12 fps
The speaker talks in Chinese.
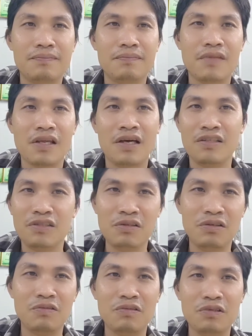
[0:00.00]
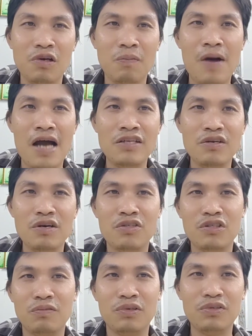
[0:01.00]
啊，这种有百分之二
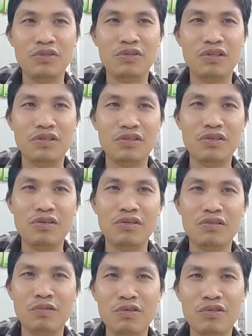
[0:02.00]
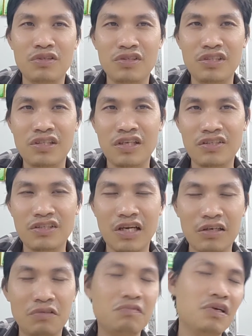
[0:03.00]
十的蜂群的这种蜂群只能是
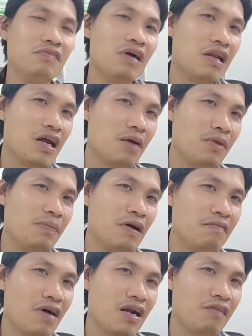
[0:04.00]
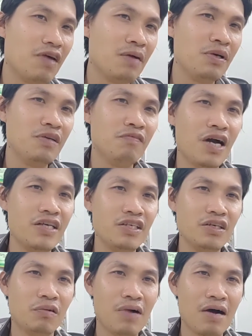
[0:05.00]
人工喂碗，那没办法了，外面外界
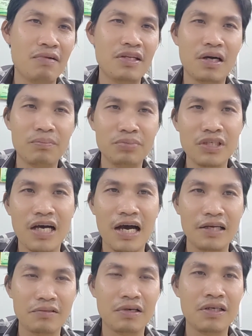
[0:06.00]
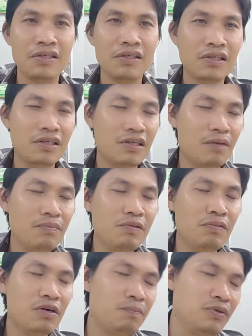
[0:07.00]
有挖碗它不采是吧？那蜜
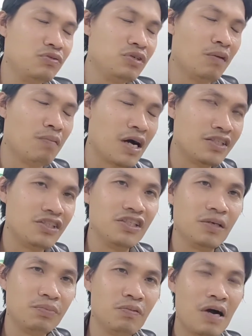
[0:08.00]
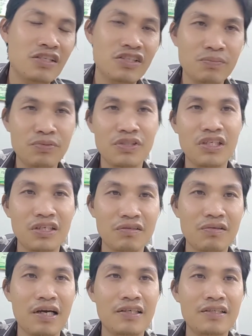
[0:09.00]
蜂啊必须要完结，啊，不完结不行啊，是
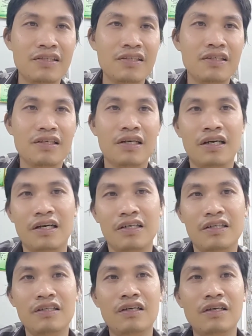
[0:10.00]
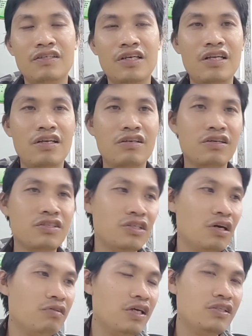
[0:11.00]
吧？啊，现在这个时
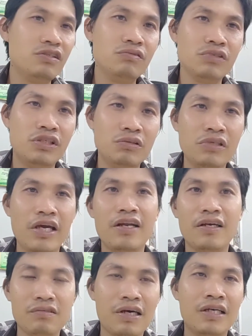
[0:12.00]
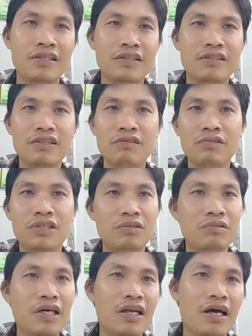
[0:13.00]
候呢，进入秋天了，是吧？进入
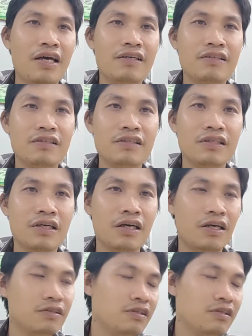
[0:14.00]
秋天来啊，